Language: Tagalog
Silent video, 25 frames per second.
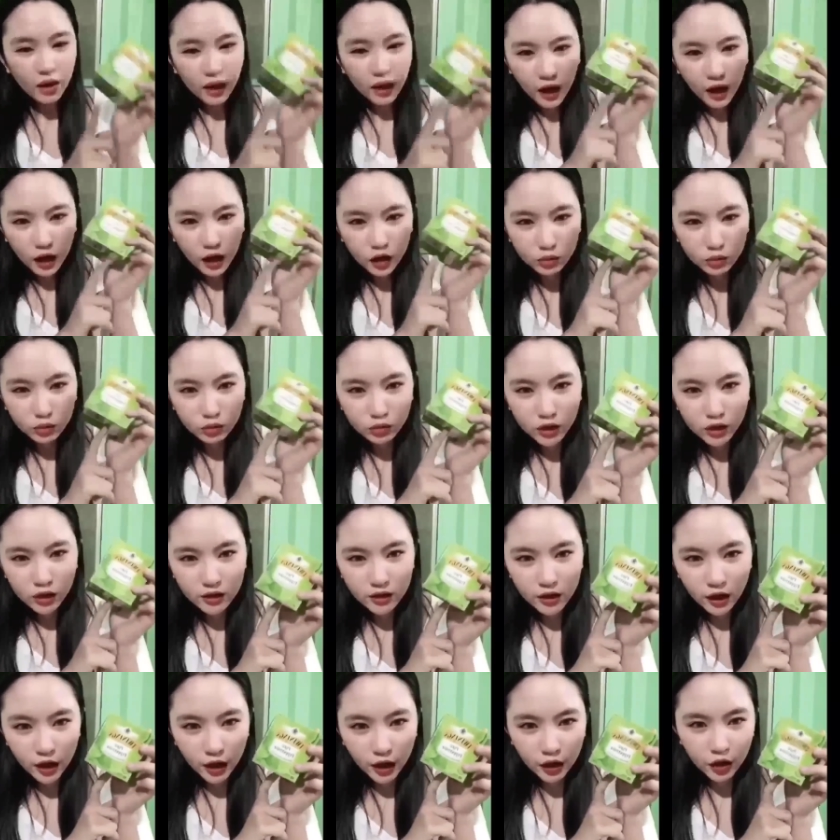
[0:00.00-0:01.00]
Ito muna
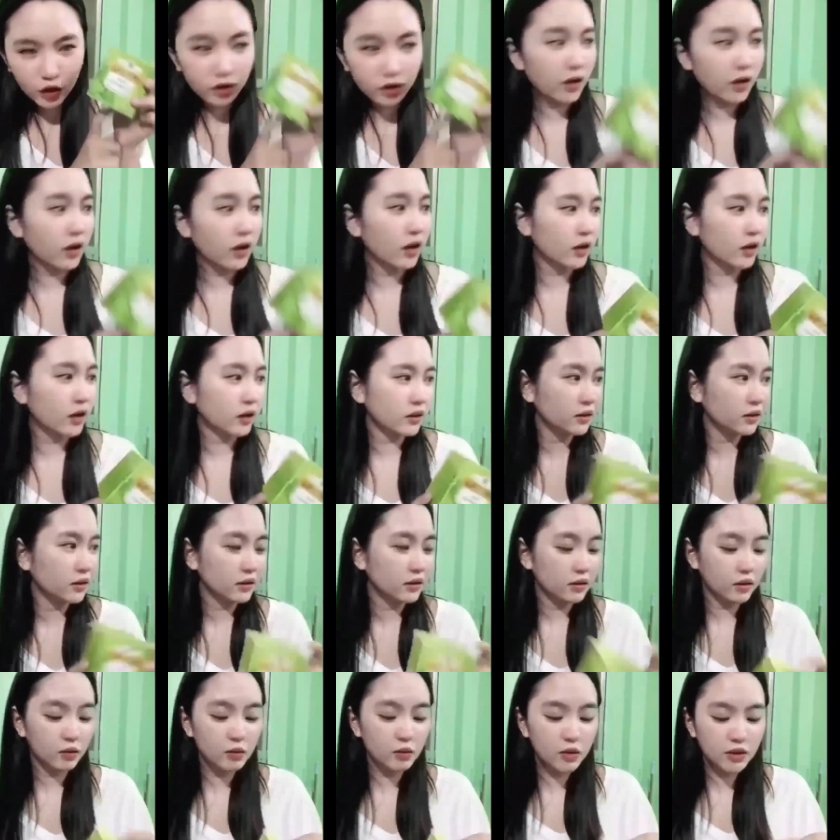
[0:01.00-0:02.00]
sa ngayon. Ha,
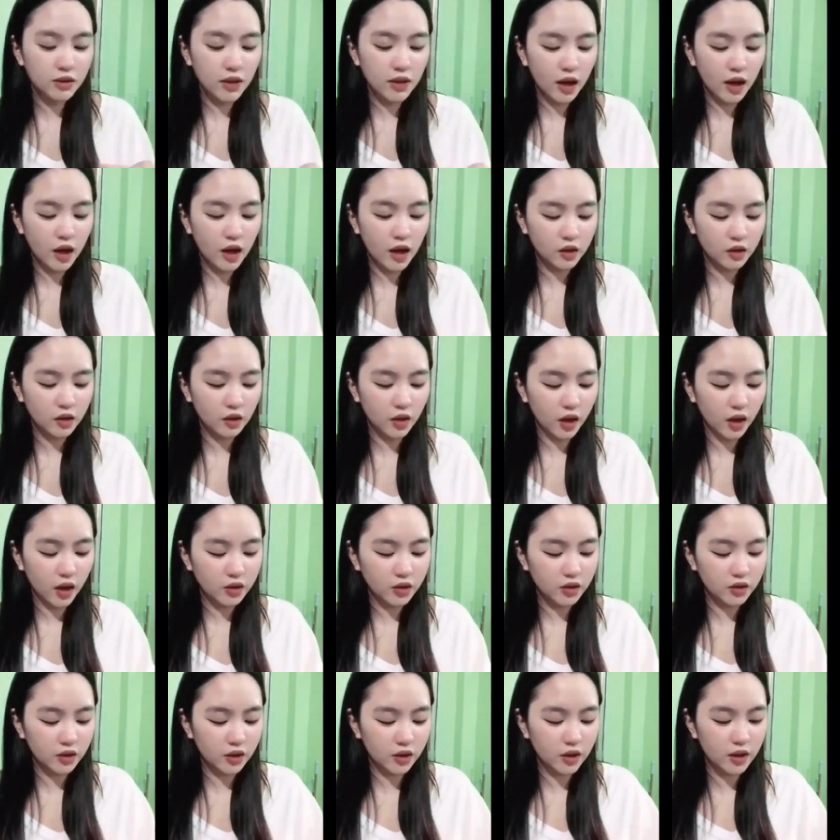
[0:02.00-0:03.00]
ubus na nga ito
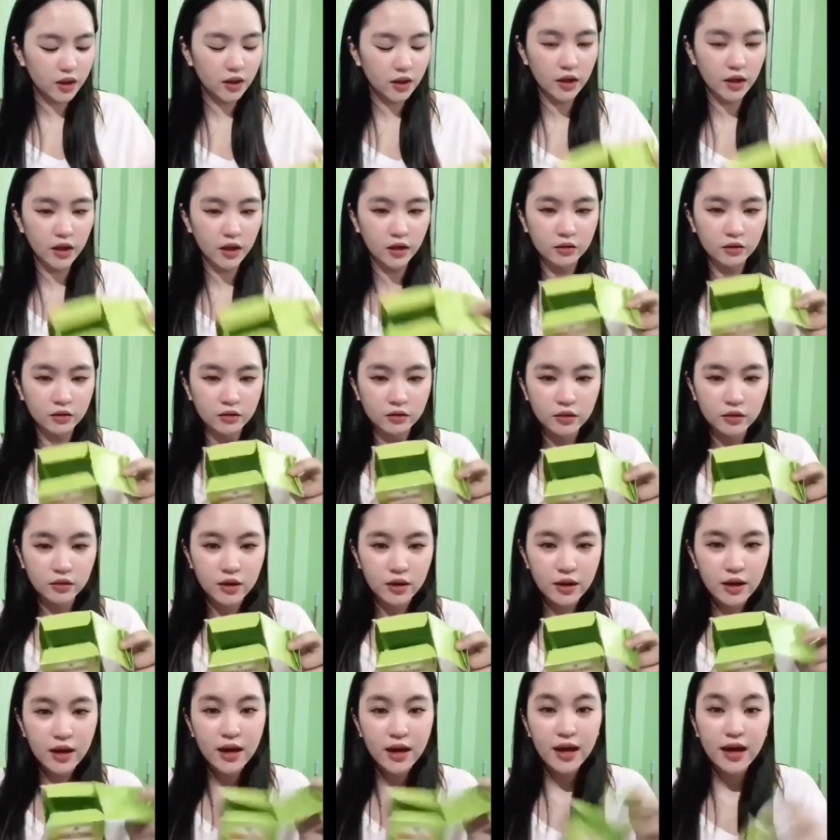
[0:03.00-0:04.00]
actually.
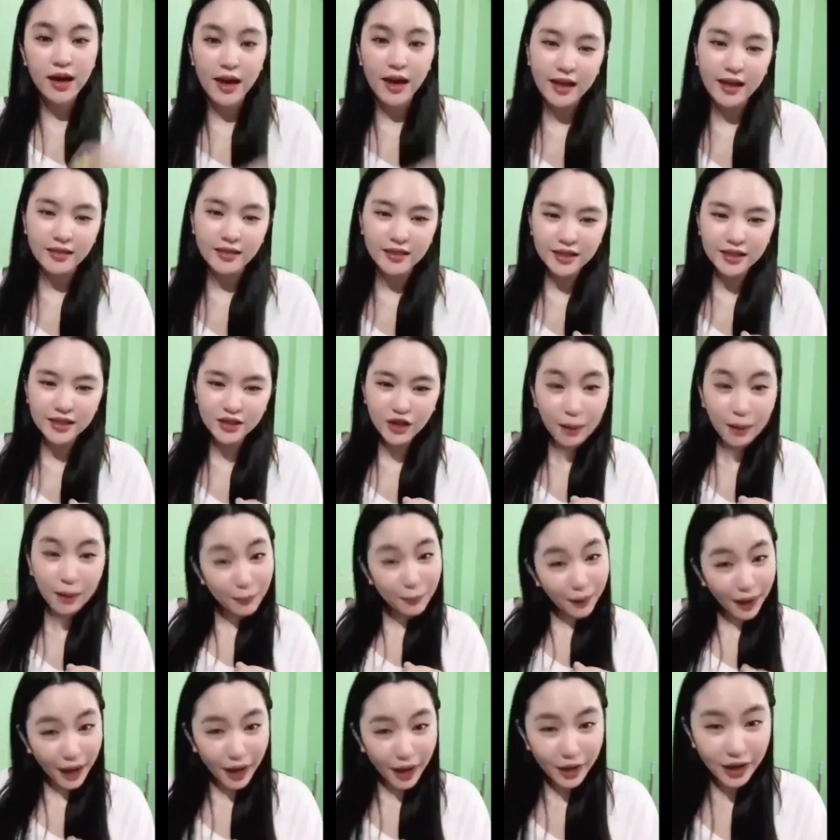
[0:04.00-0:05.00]
And then,
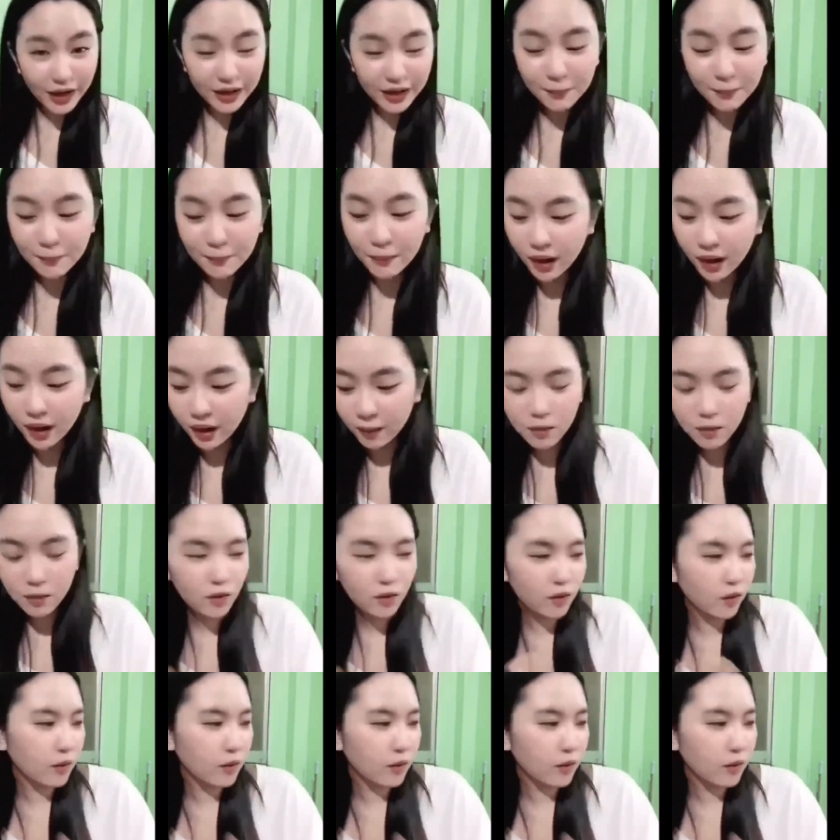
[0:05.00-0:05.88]
syempre, ayaw natin ipakabo.